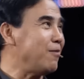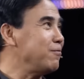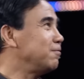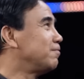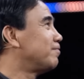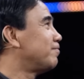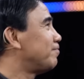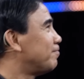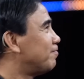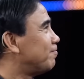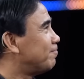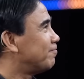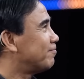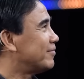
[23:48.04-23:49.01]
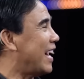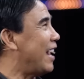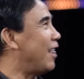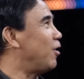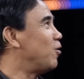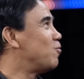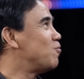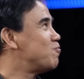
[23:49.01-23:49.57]
mật ong
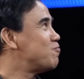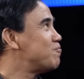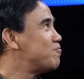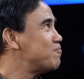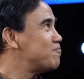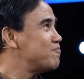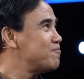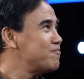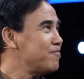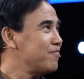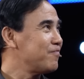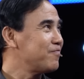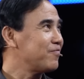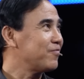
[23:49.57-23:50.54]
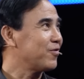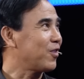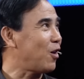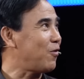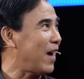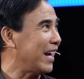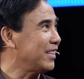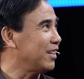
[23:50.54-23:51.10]
nào
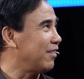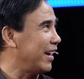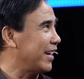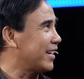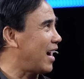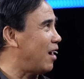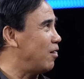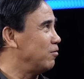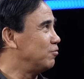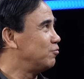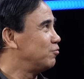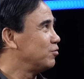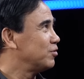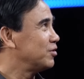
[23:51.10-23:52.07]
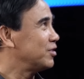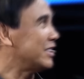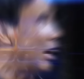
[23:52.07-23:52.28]
có phải như vậy không